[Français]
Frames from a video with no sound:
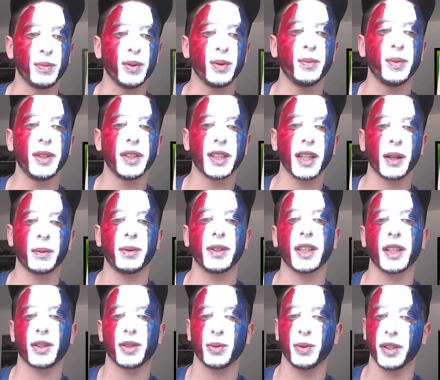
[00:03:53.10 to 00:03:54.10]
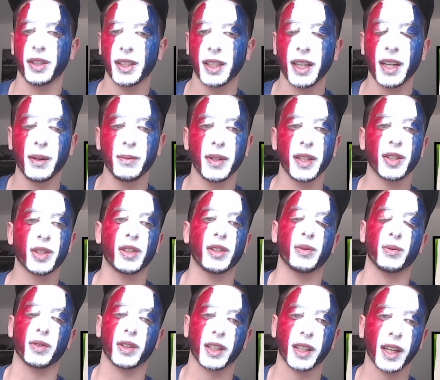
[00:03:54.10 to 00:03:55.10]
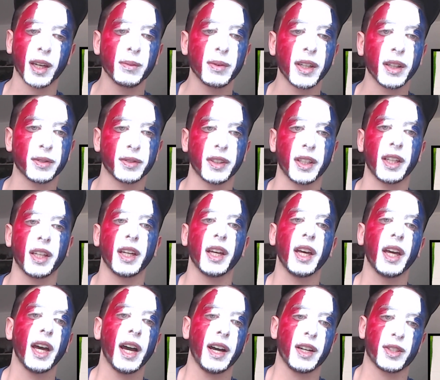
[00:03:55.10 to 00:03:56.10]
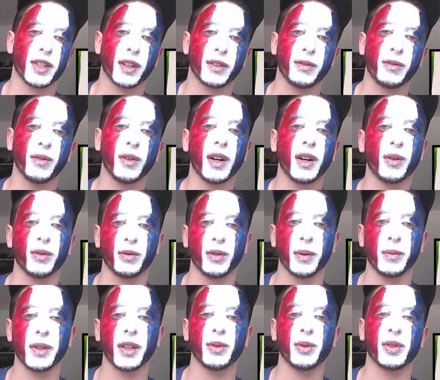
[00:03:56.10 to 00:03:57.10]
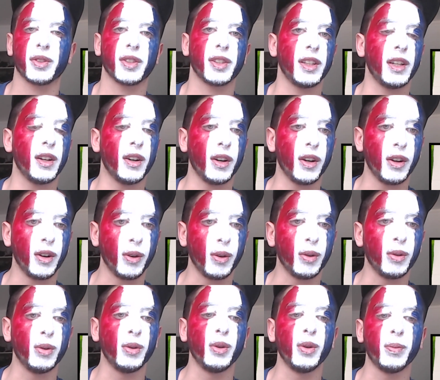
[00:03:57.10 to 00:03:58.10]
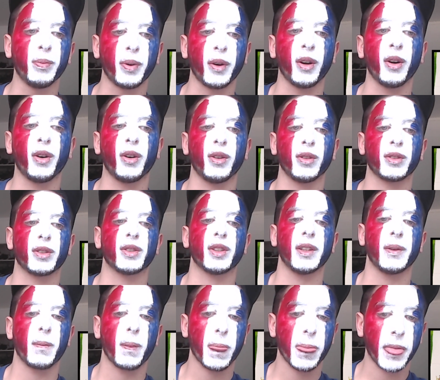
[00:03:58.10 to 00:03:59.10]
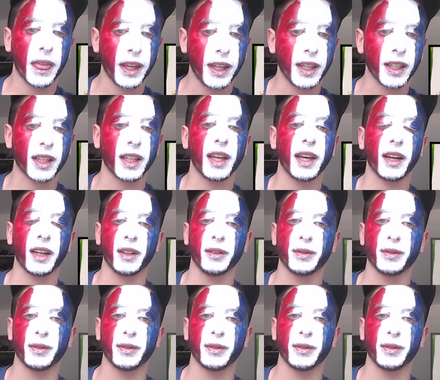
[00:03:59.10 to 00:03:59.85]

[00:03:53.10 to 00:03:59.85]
Bizarre, Pikachu et Salamèche qui sont très bien faits. À chaque fois, on voit bien le style euh, eau, plante, éclair et